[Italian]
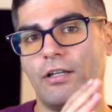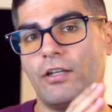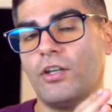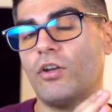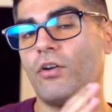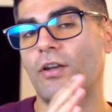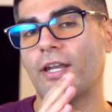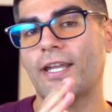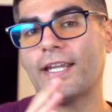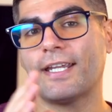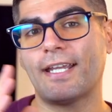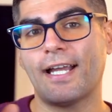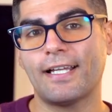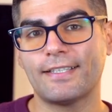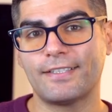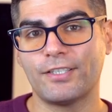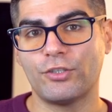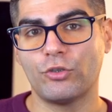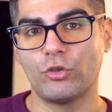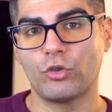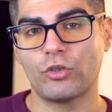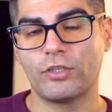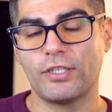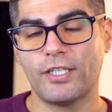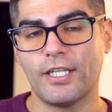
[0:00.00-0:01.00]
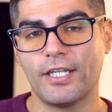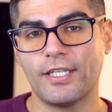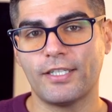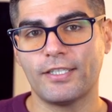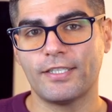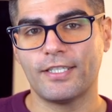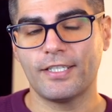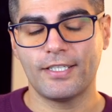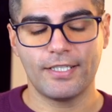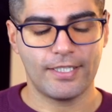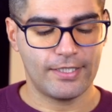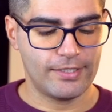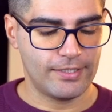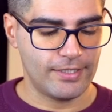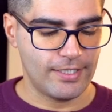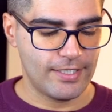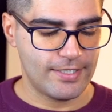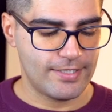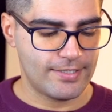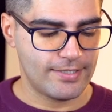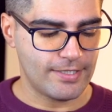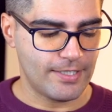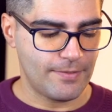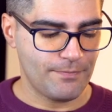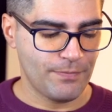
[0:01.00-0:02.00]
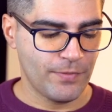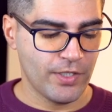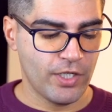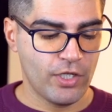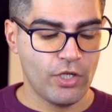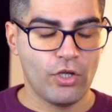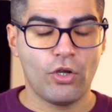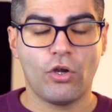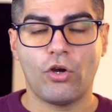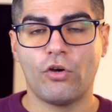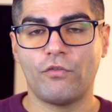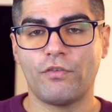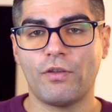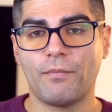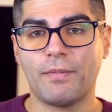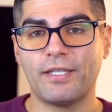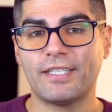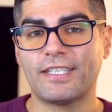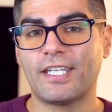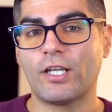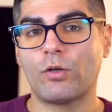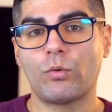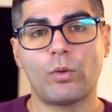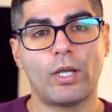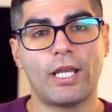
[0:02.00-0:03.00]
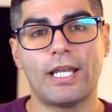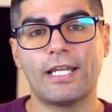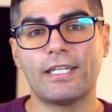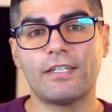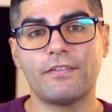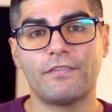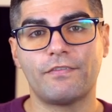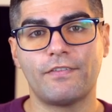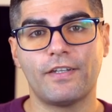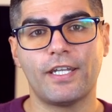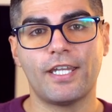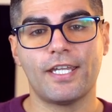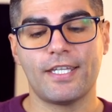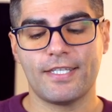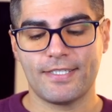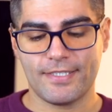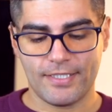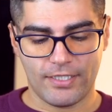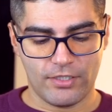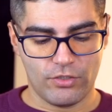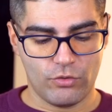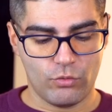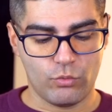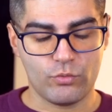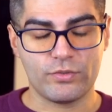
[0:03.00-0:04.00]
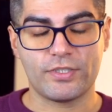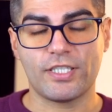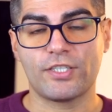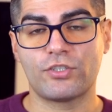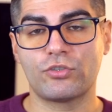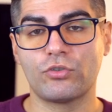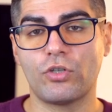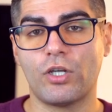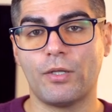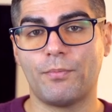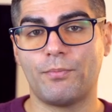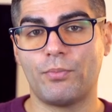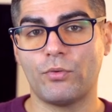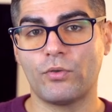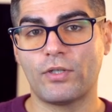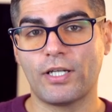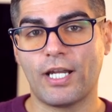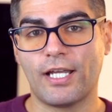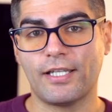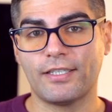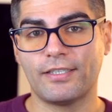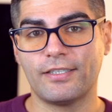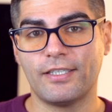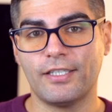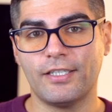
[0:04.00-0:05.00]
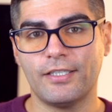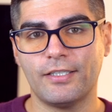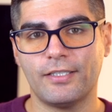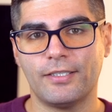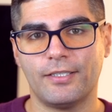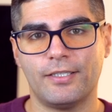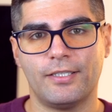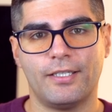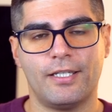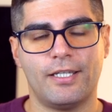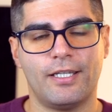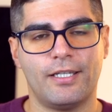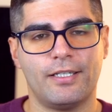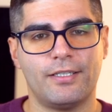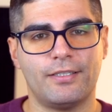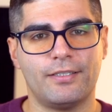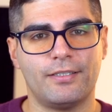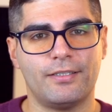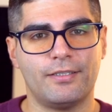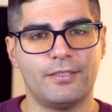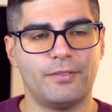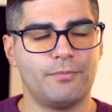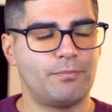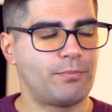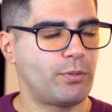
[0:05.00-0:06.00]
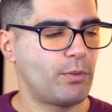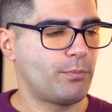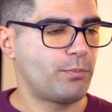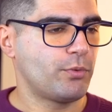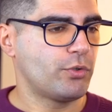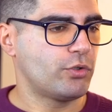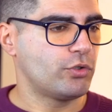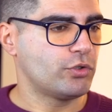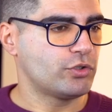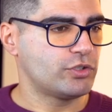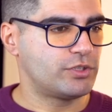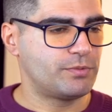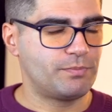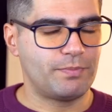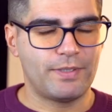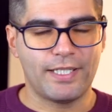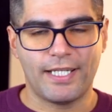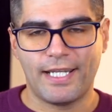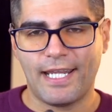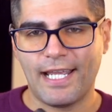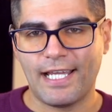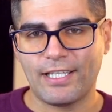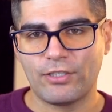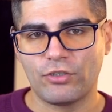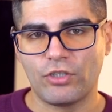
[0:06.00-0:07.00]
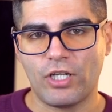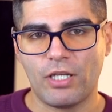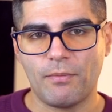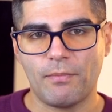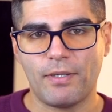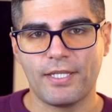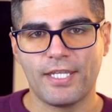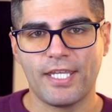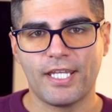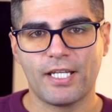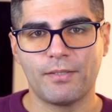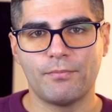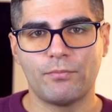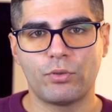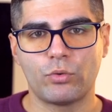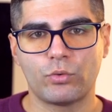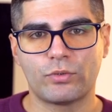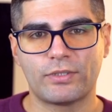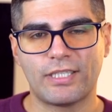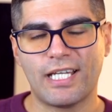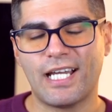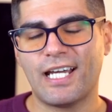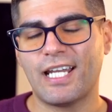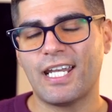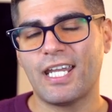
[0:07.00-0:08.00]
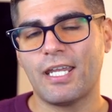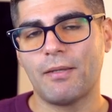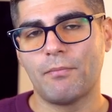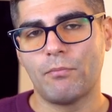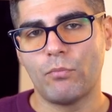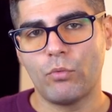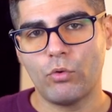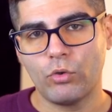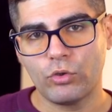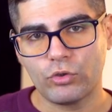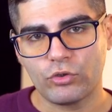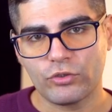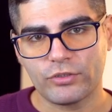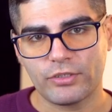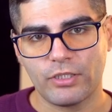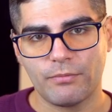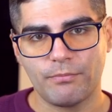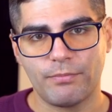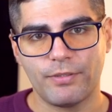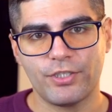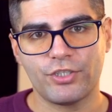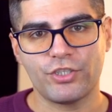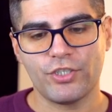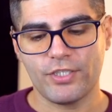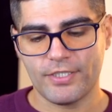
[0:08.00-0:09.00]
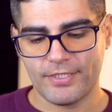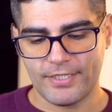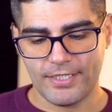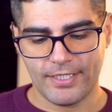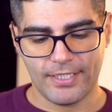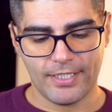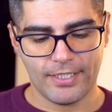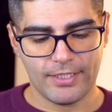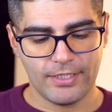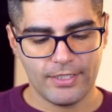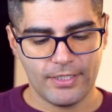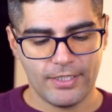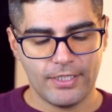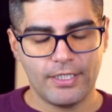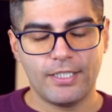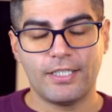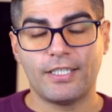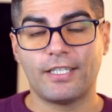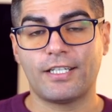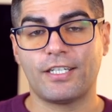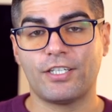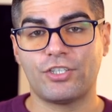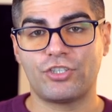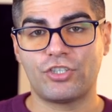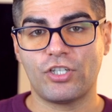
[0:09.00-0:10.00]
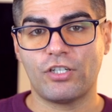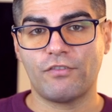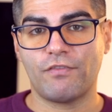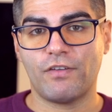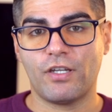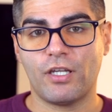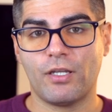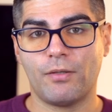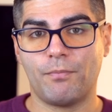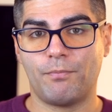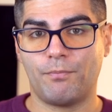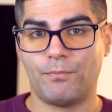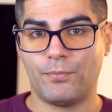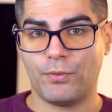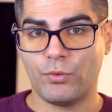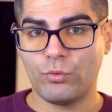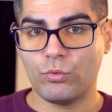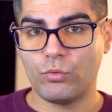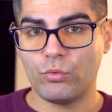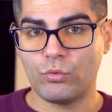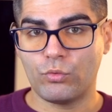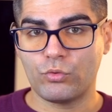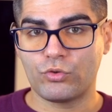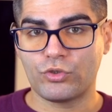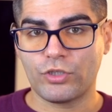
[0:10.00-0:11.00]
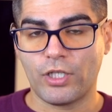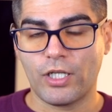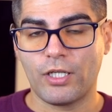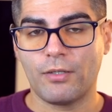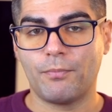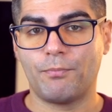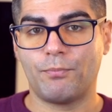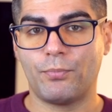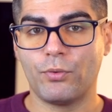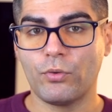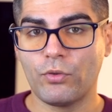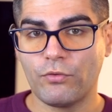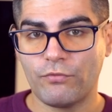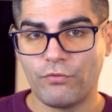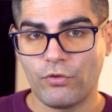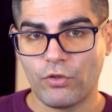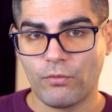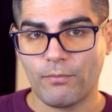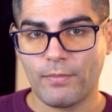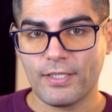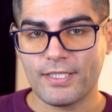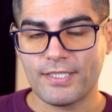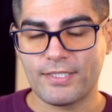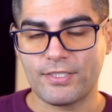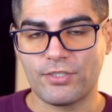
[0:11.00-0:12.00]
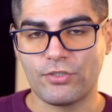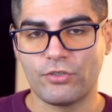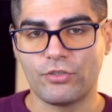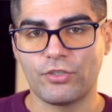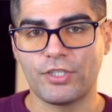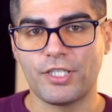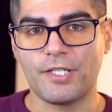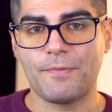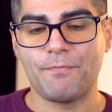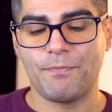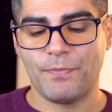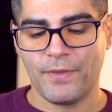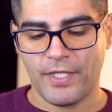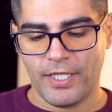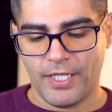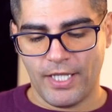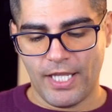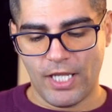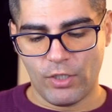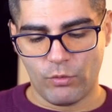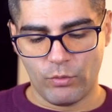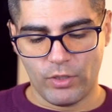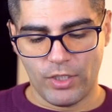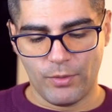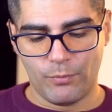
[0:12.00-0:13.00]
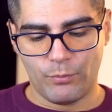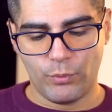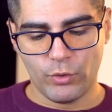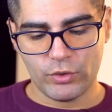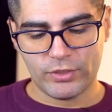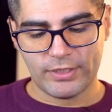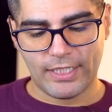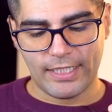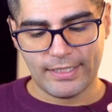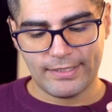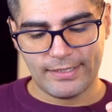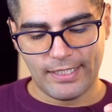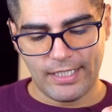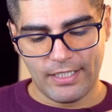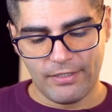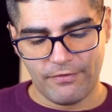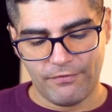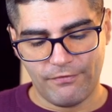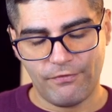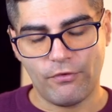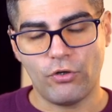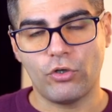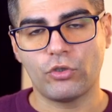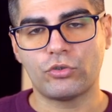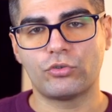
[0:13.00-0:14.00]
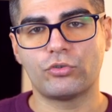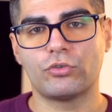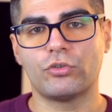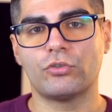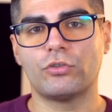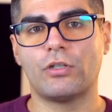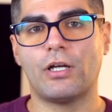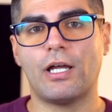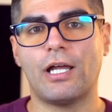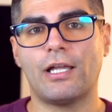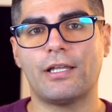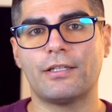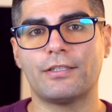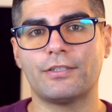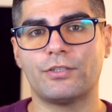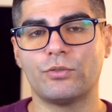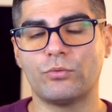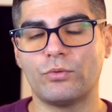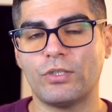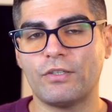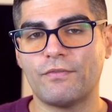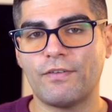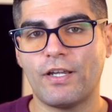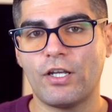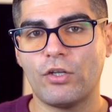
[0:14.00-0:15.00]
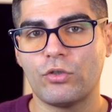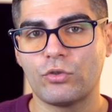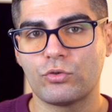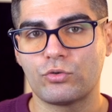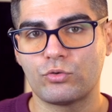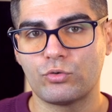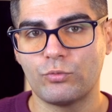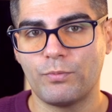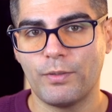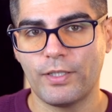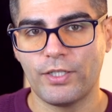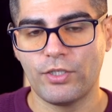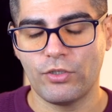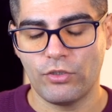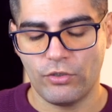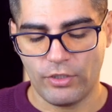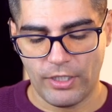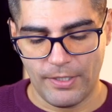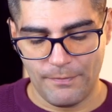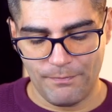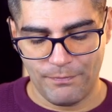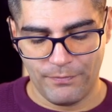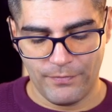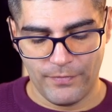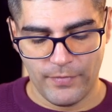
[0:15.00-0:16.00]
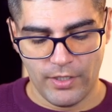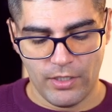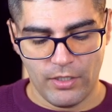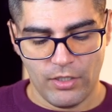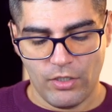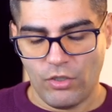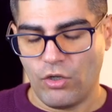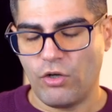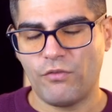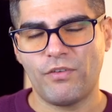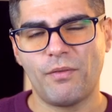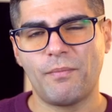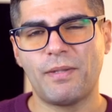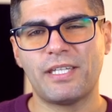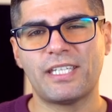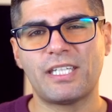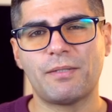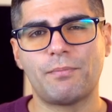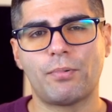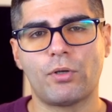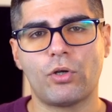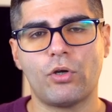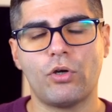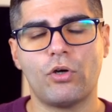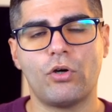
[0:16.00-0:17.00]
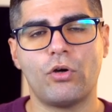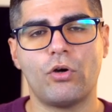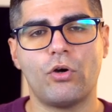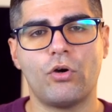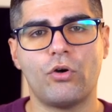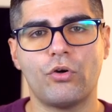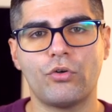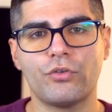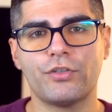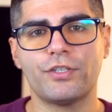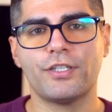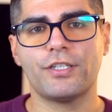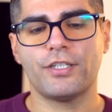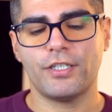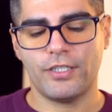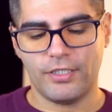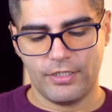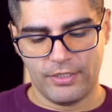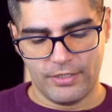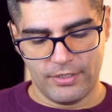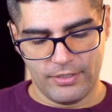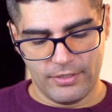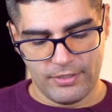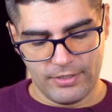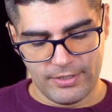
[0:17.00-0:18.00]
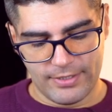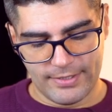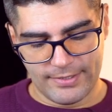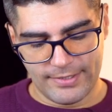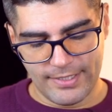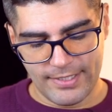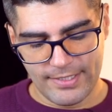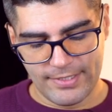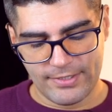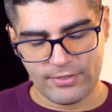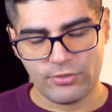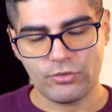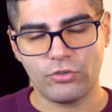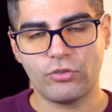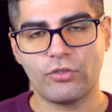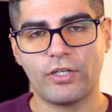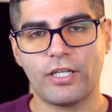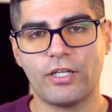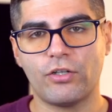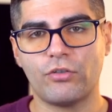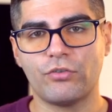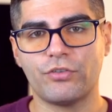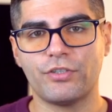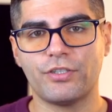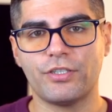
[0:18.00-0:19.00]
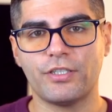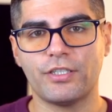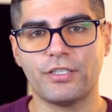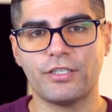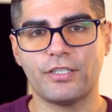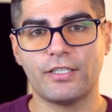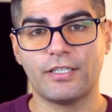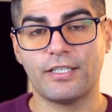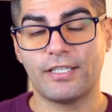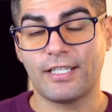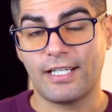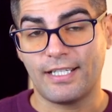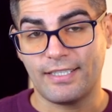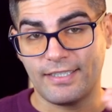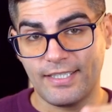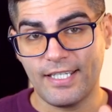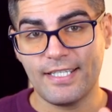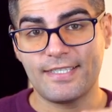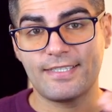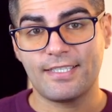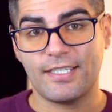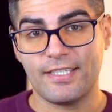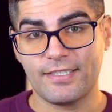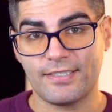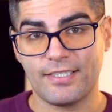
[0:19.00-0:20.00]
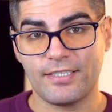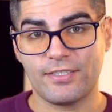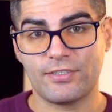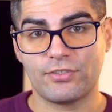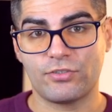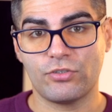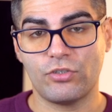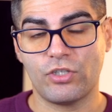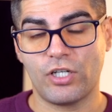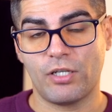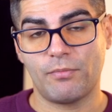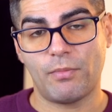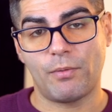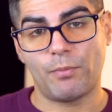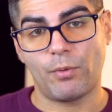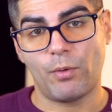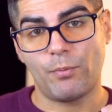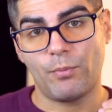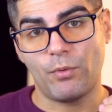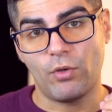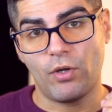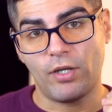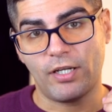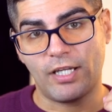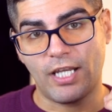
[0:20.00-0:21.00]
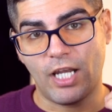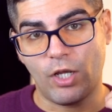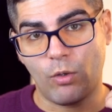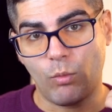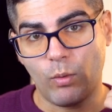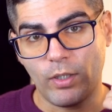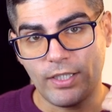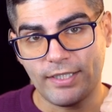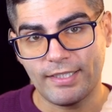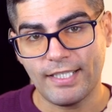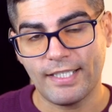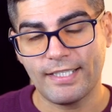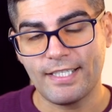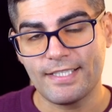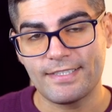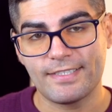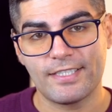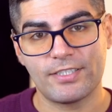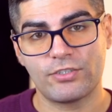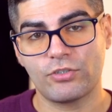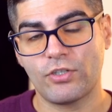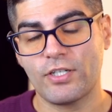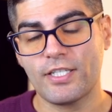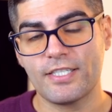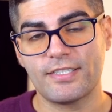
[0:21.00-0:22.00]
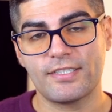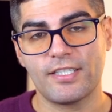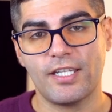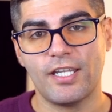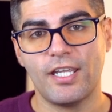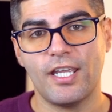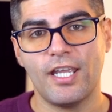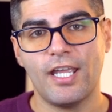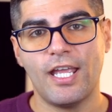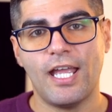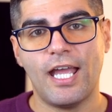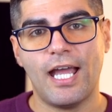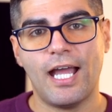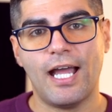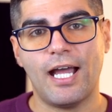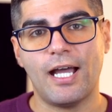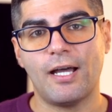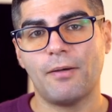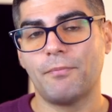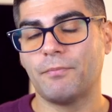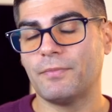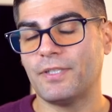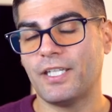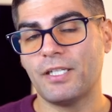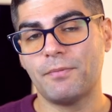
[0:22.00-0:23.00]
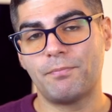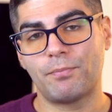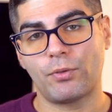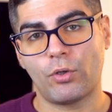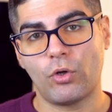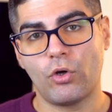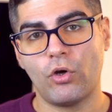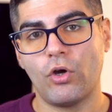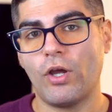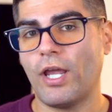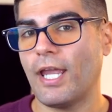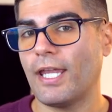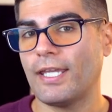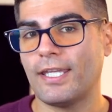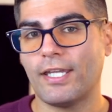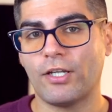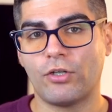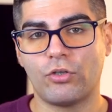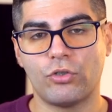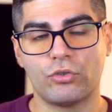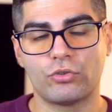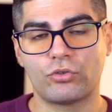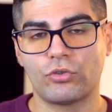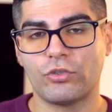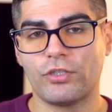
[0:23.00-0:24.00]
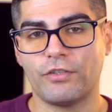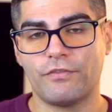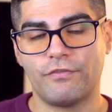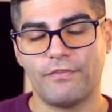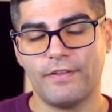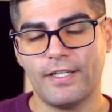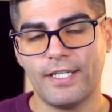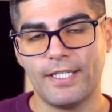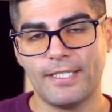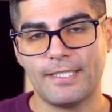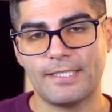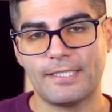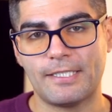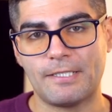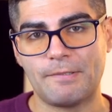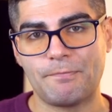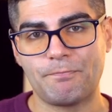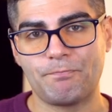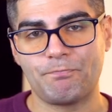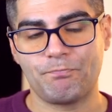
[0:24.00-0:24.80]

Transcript: Le ho elencate in ordine di grandezza. Ovviamente qual è la differenza? Un sensore più grande eh, proprio spiegandola in maniera brutale e molto semplicistica, riceve più luce, più informazioni e quindi può scattare foto di un livello superiore. Ovviamente però ogni eh, sensore, ogni grandezza di sensore, ma proprio anche la qualità del sensore in sé, ha dei pro e dei contro differenti.